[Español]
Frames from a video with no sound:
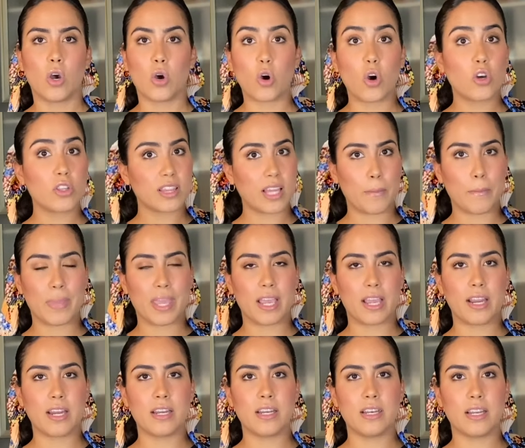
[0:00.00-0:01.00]
o
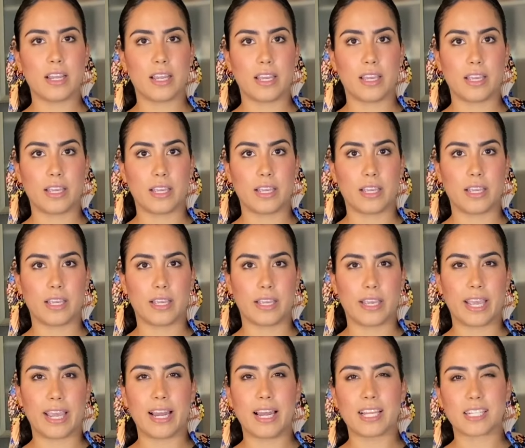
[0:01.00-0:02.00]
también eh,
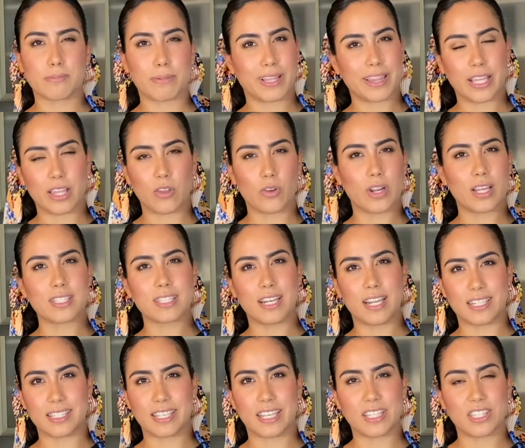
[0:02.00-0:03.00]
en las batidoras, en
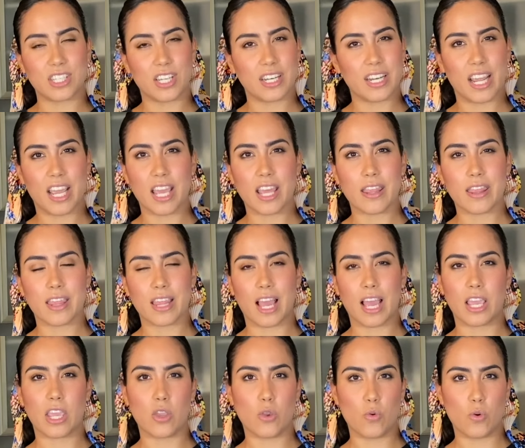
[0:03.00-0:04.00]
las KitchenAid
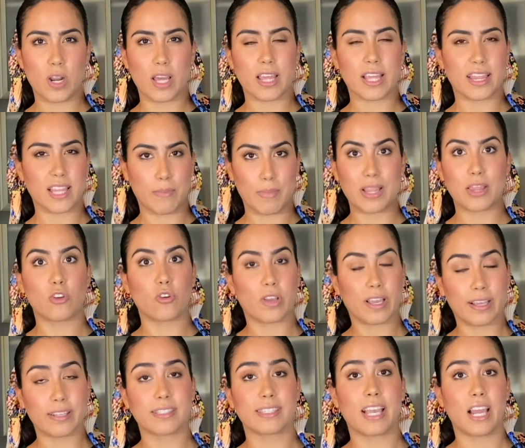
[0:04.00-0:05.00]
hay un aditamento que
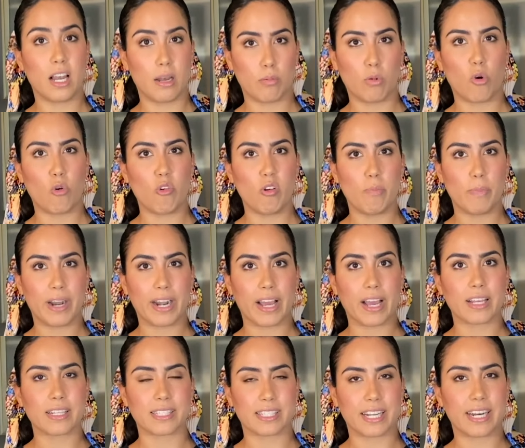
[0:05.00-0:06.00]
es el bowl para
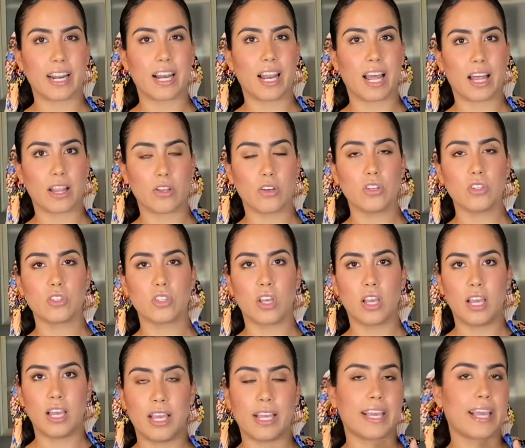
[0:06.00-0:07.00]
hacer helados
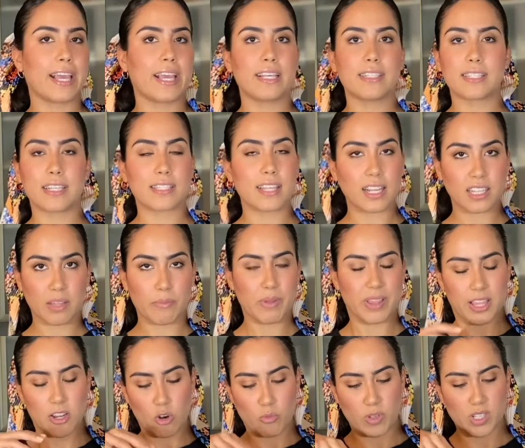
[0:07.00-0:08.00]
que es
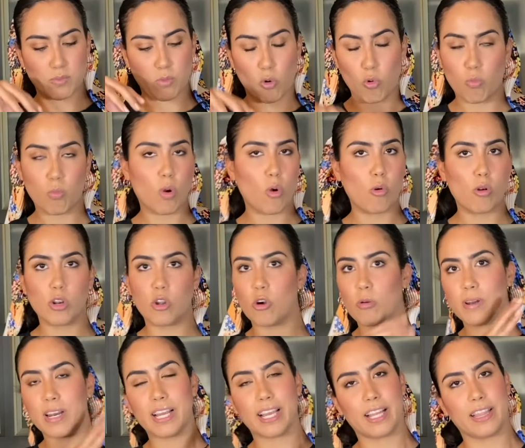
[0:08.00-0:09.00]
exactamente lo mismo, un bowl
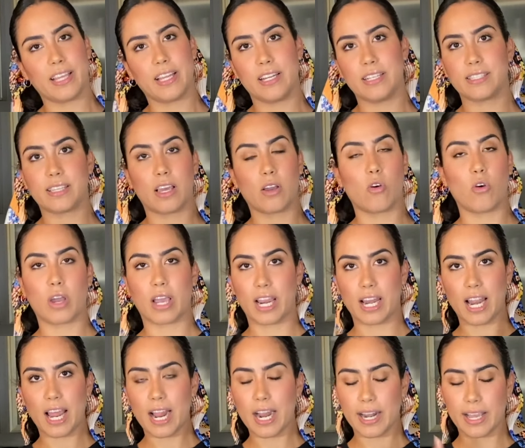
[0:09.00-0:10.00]
doble que tienes que
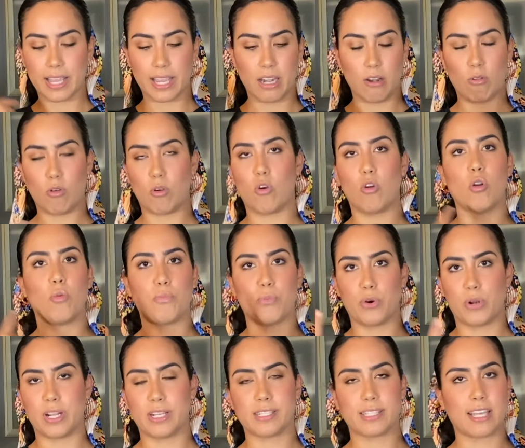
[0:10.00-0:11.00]
congelar y luego lo
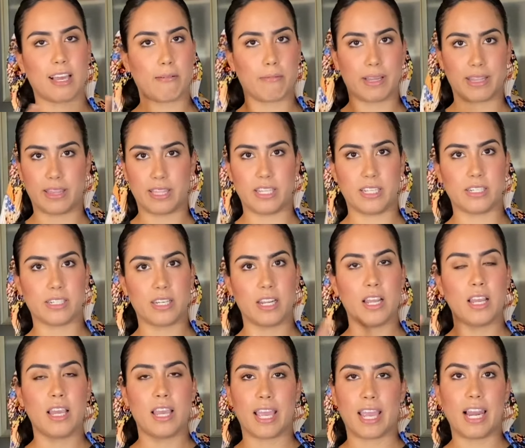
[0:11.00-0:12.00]
pones a batir
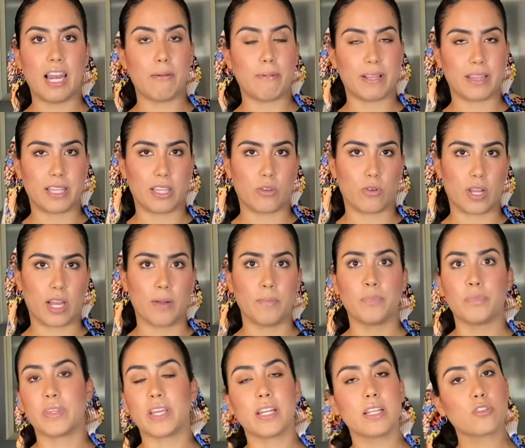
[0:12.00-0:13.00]
en la batidora.
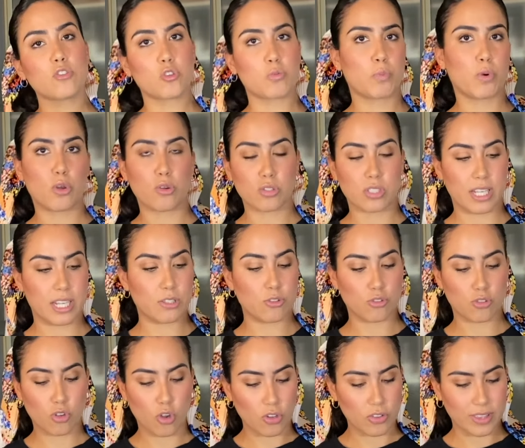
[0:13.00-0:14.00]
Tiene sus pros y sus
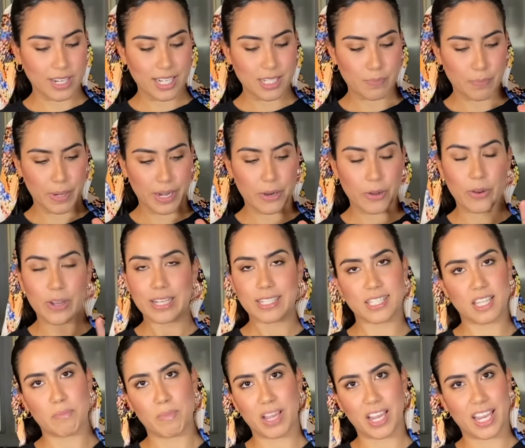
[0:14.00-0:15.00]
contras, pero
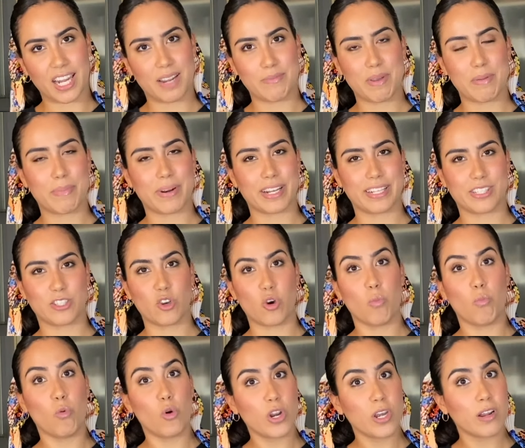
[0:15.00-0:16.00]
esta máquina me pareció
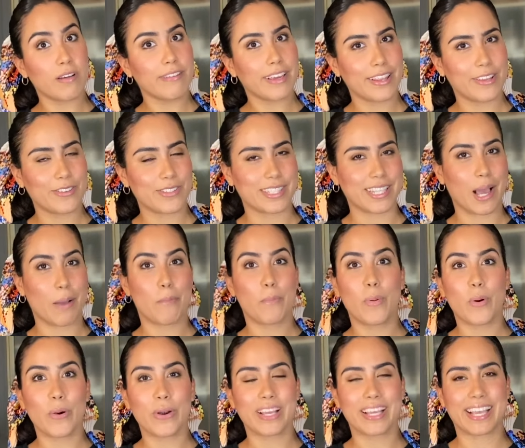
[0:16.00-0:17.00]
muy novedosa
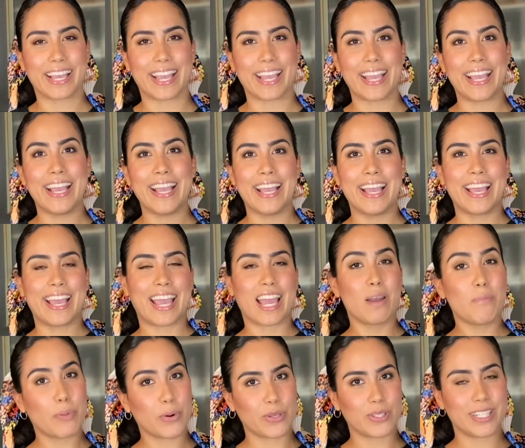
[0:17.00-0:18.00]
porque el
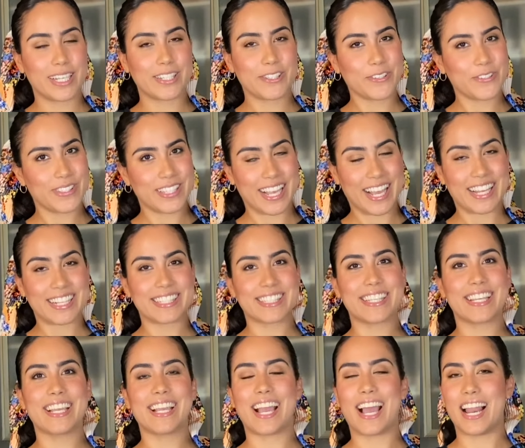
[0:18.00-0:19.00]
proceso se
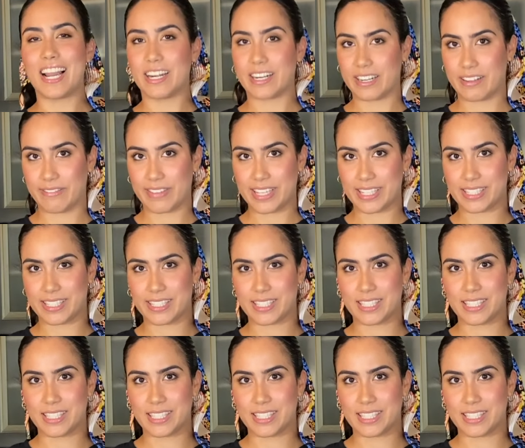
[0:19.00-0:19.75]
hace al revés.